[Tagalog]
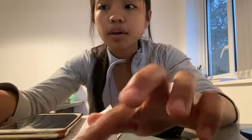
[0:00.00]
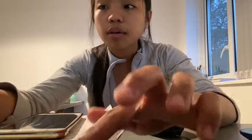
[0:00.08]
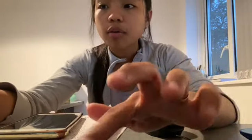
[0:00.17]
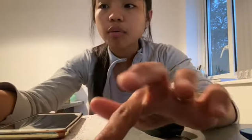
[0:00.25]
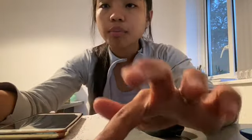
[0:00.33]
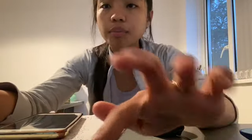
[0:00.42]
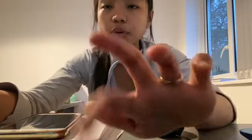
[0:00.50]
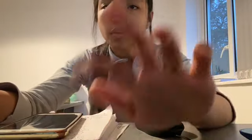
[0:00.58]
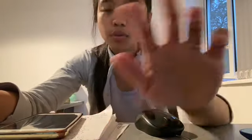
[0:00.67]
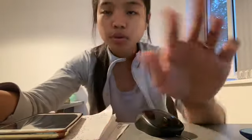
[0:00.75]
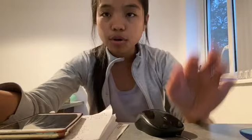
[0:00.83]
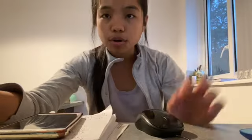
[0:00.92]

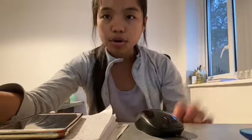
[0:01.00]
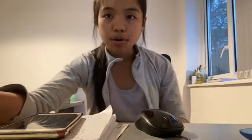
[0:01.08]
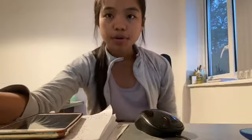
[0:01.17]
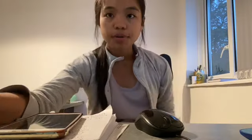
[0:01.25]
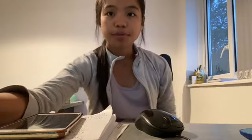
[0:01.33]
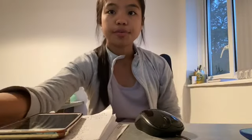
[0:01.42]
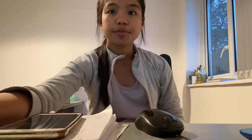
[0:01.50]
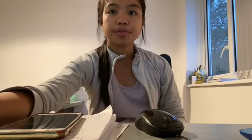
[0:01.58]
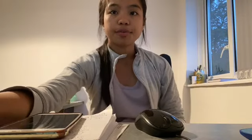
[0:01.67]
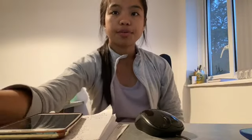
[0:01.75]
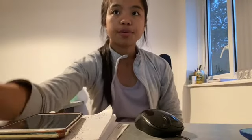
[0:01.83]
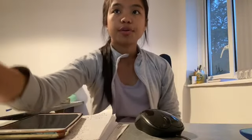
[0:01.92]
computer.
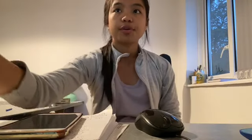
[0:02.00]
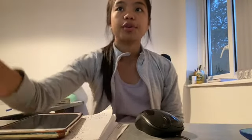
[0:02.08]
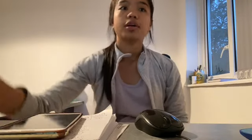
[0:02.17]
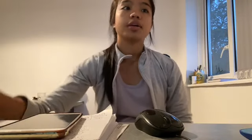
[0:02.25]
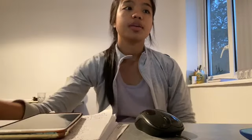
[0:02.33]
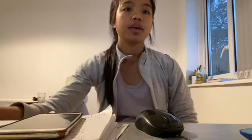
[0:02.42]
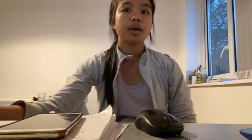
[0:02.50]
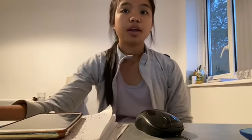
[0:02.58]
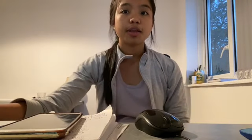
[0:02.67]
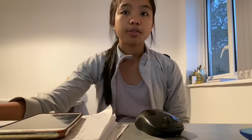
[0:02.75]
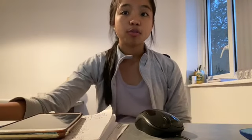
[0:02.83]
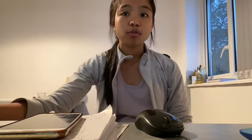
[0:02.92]
Ayan,
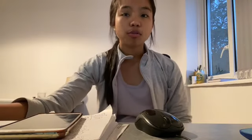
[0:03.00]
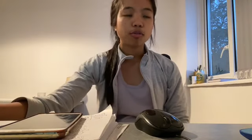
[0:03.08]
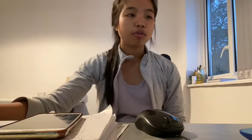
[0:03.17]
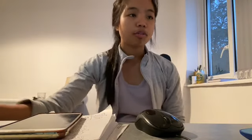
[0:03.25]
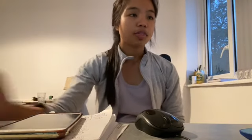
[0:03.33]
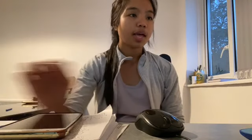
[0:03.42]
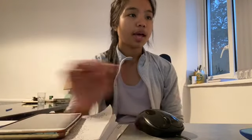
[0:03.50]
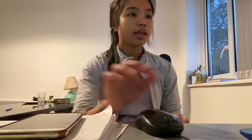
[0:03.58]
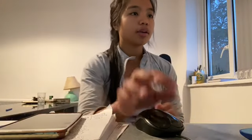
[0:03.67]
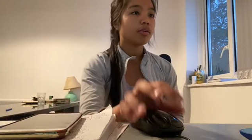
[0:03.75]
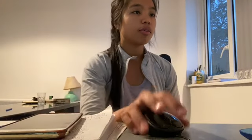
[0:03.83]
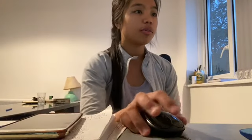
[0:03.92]
nagdudot-dot
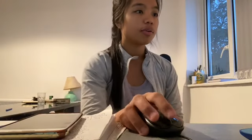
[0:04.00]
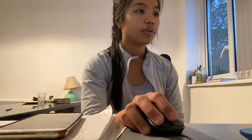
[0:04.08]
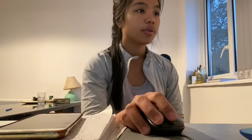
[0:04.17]
tayo.